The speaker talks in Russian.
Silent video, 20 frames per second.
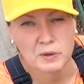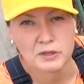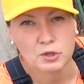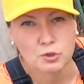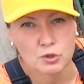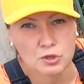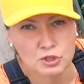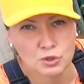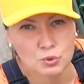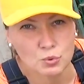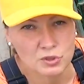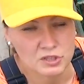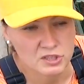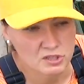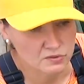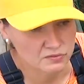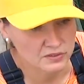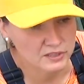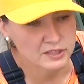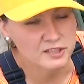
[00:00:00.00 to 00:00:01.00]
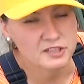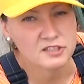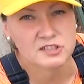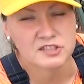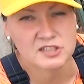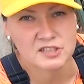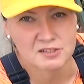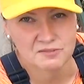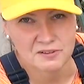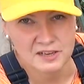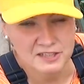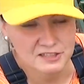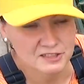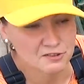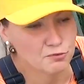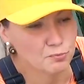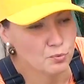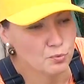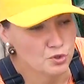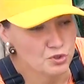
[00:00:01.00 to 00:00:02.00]
оно гранулированное и
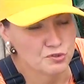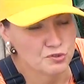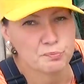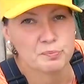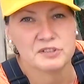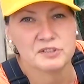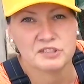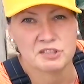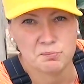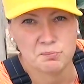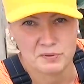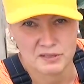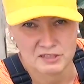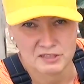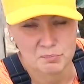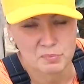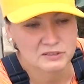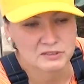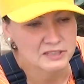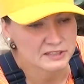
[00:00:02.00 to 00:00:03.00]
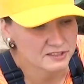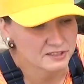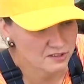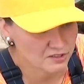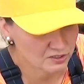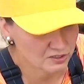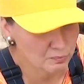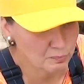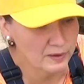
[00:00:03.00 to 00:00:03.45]
раскрывается в почве постепенно, пролонгированно.